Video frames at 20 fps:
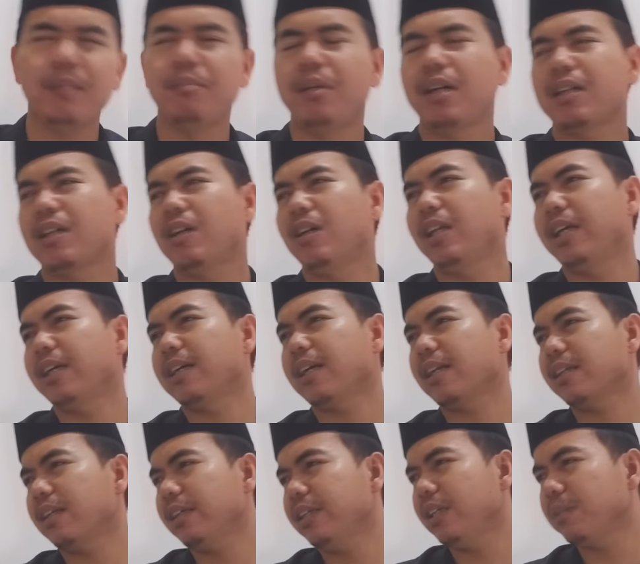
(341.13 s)
Maka oleh
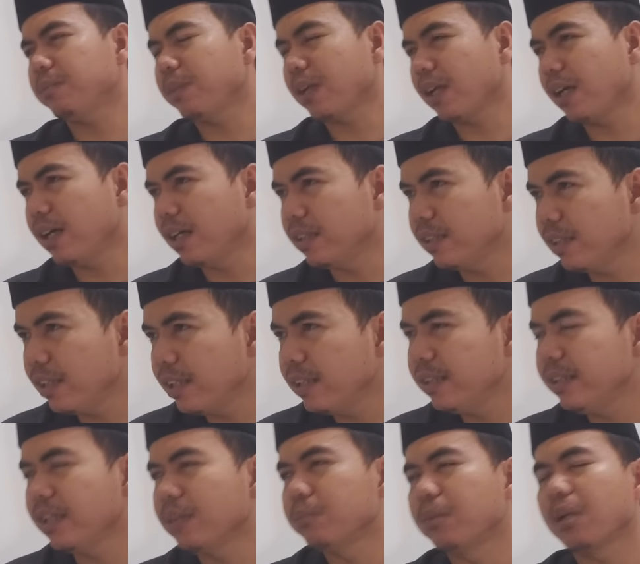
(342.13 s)
karenanya para
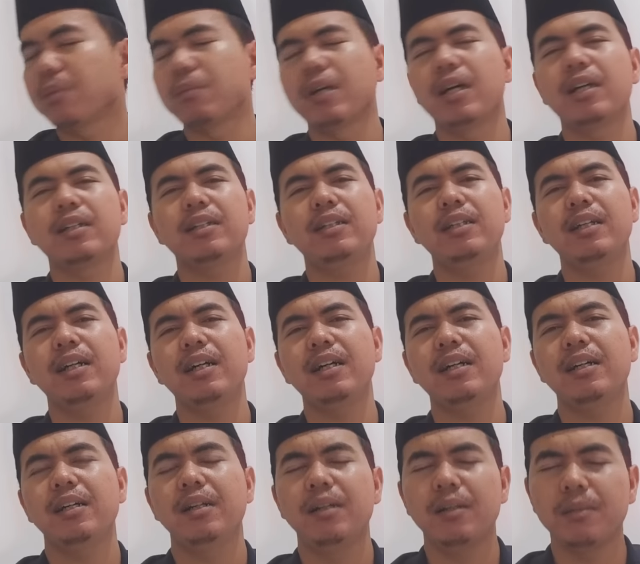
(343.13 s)
hadirin yang
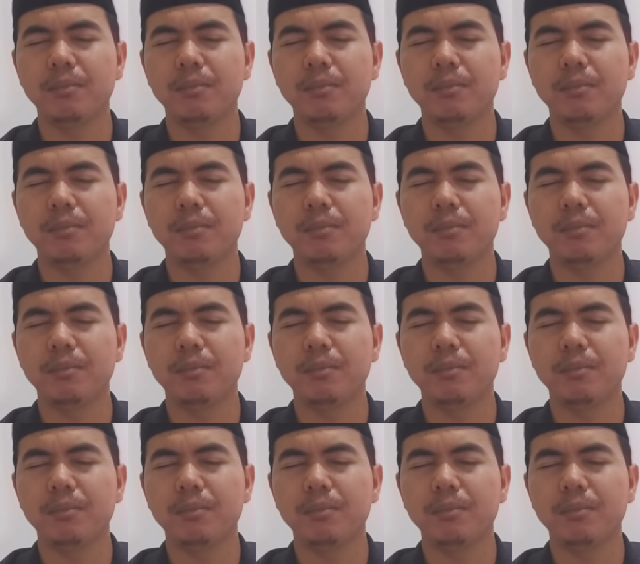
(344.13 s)
berbahagia,